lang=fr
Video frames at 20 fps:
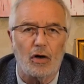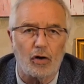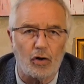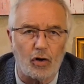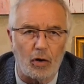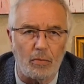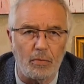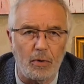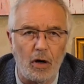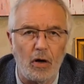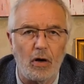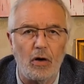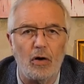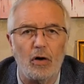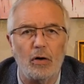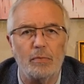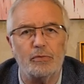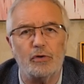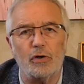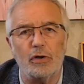
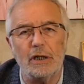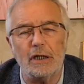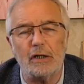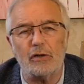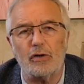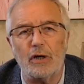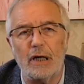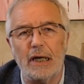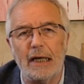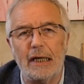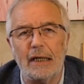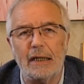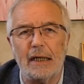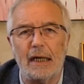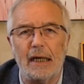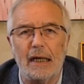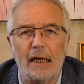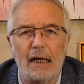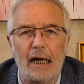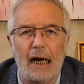Comment obtenir de
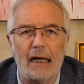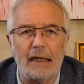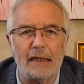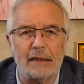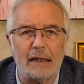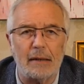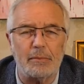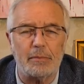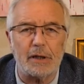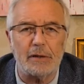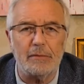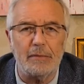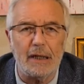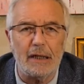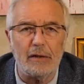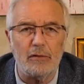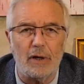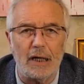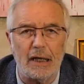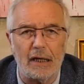l'aide à les
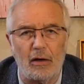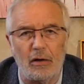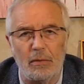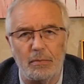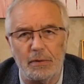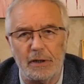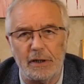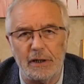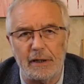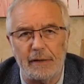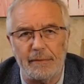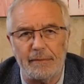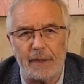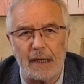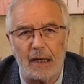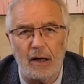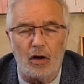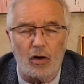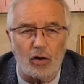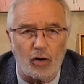imprimer ou à les remplir
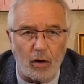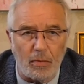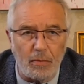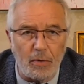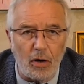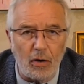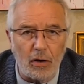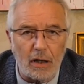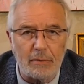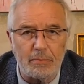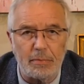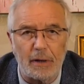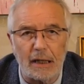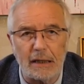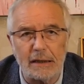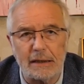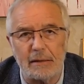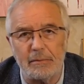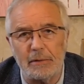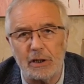Comment
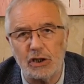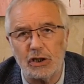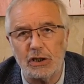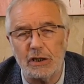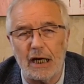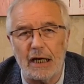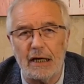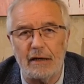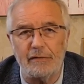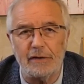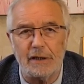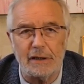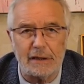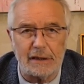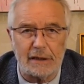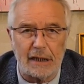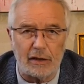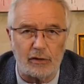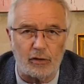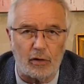réparer sa machine à laver
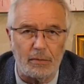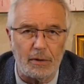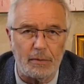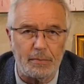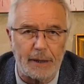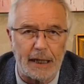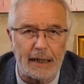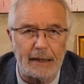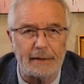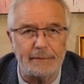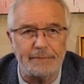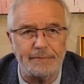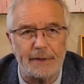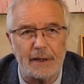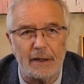si elle tombe en panne